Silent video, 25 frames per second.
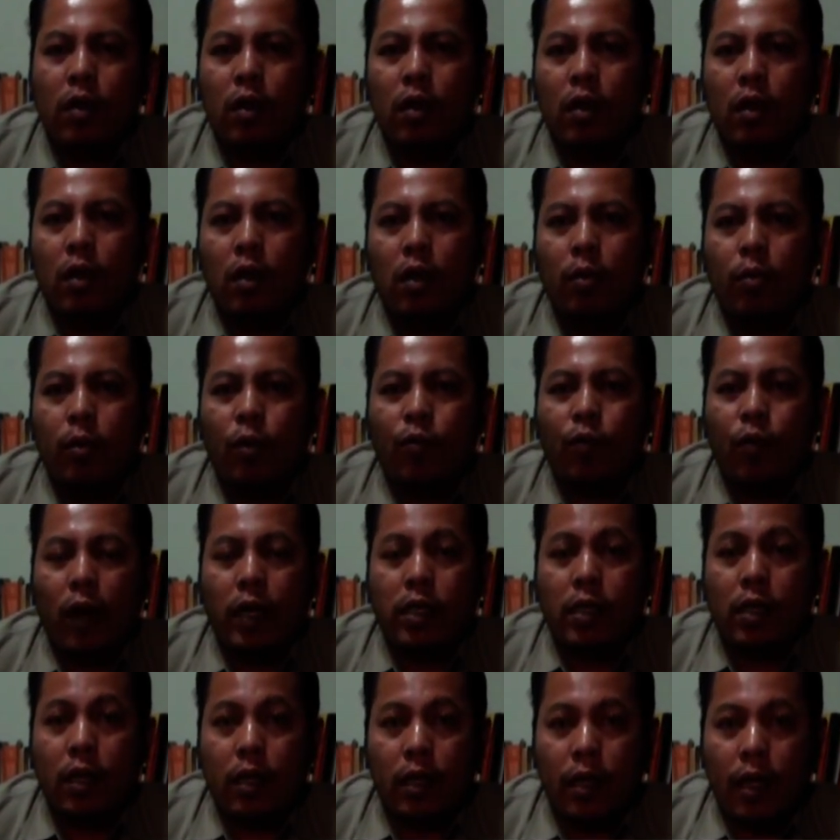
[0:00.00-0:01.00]

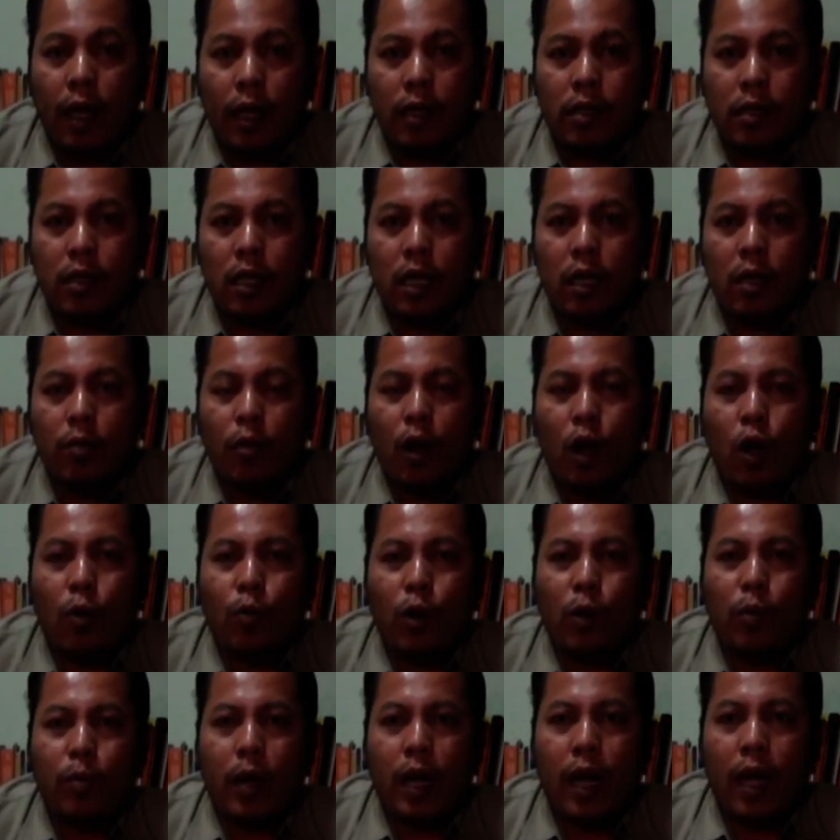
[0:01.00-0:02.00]
memfasilitasi
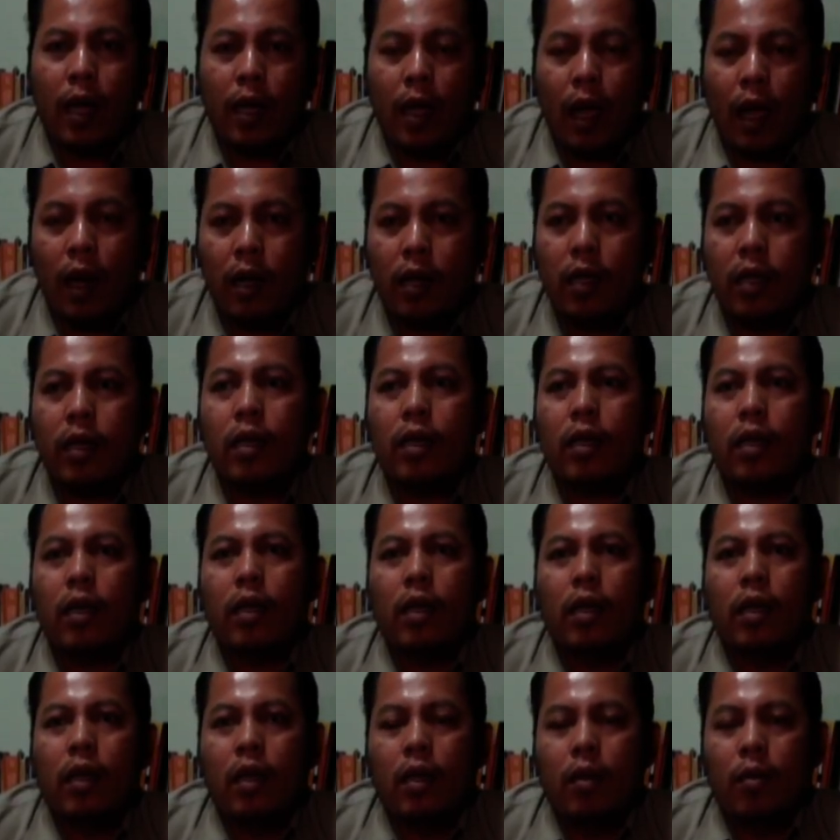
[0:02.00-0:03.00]
maupun melayani
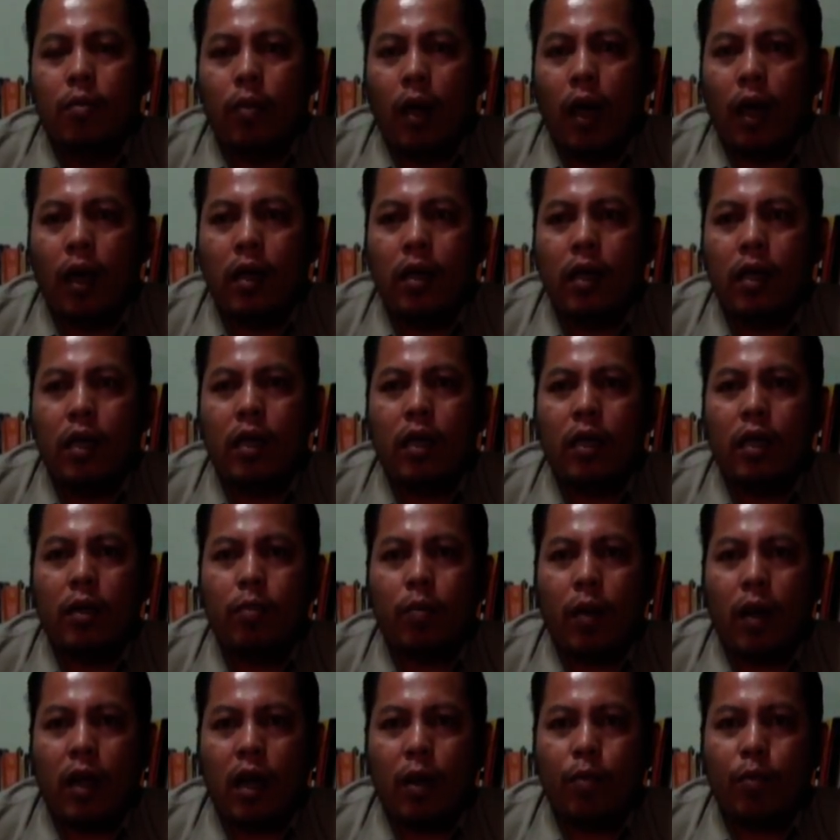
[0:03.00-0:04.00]
bagi
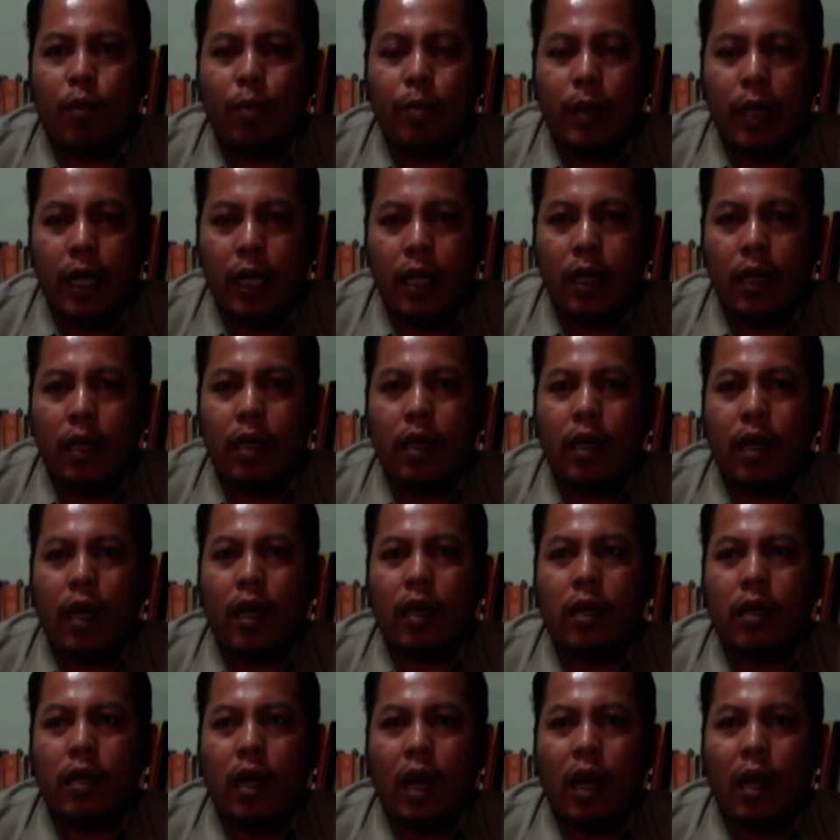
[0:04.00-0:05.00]
para pemilih yang
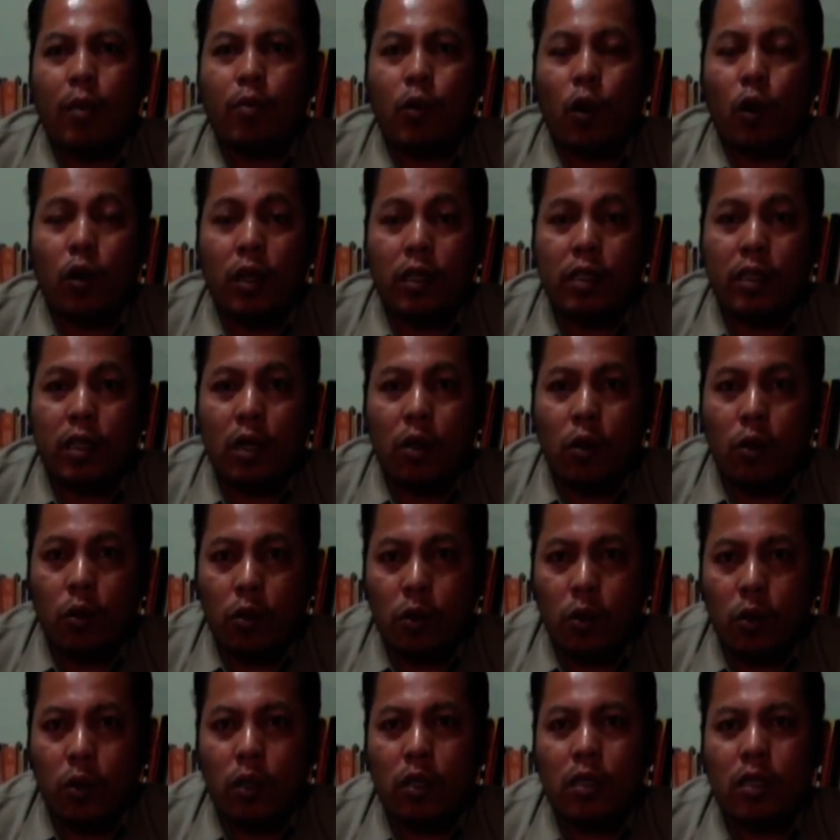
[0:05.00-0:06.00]
dalam kondisi
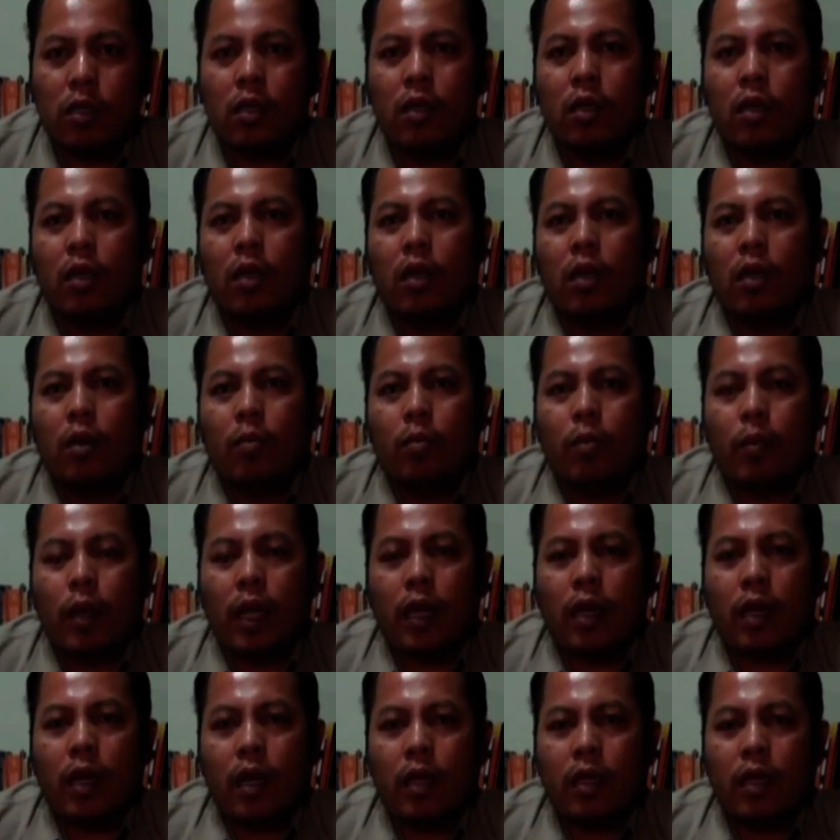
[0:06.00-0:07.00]
khusus
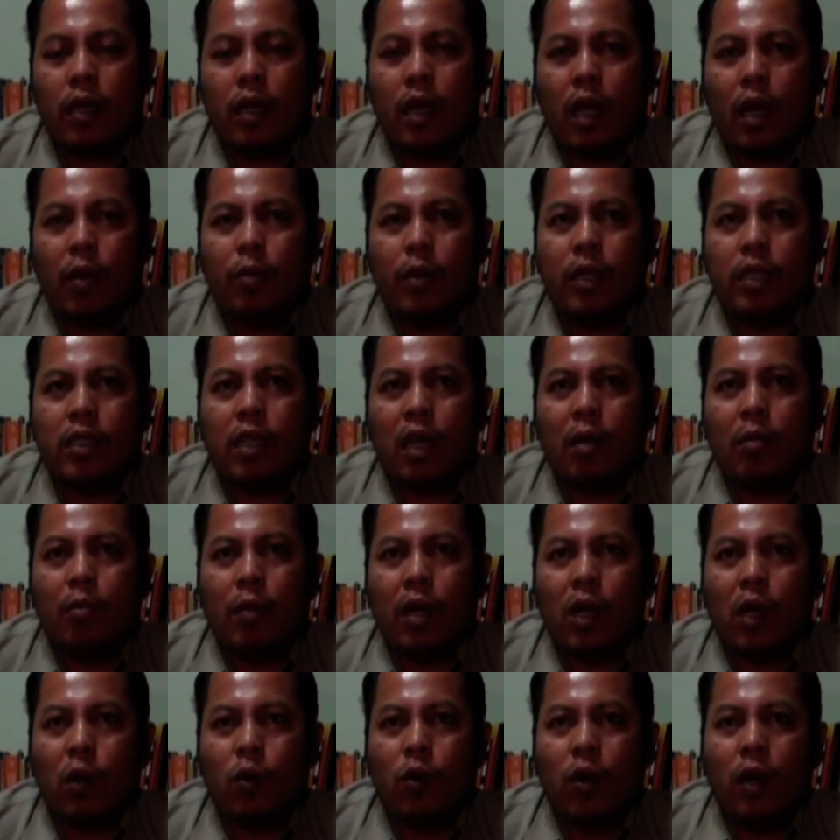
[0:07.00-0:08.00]
mereka tidak bisa
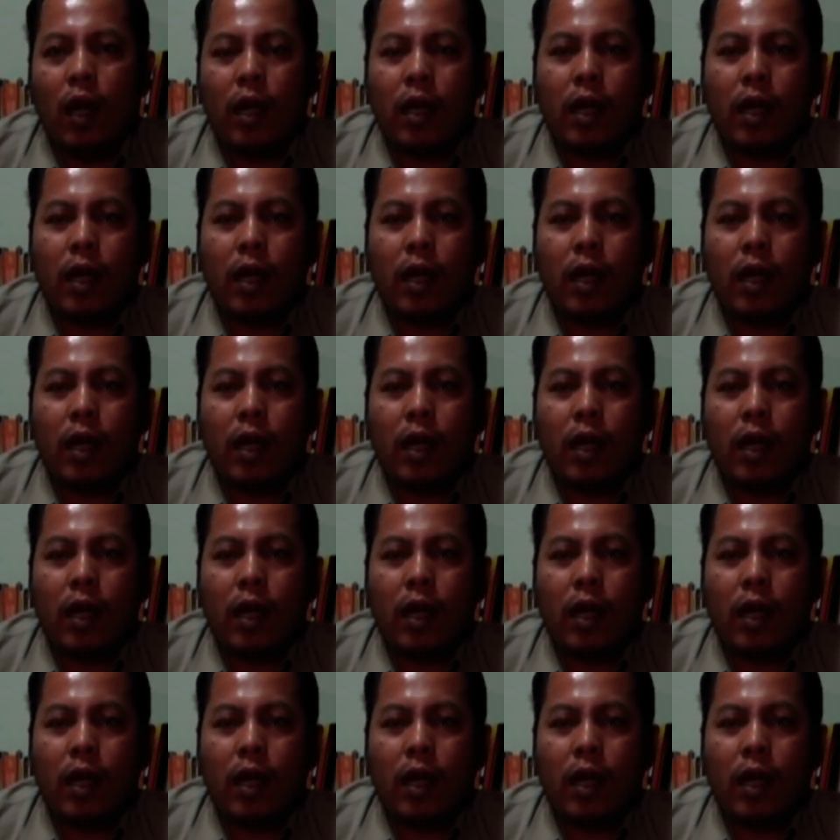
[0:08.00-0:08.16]
menggunakan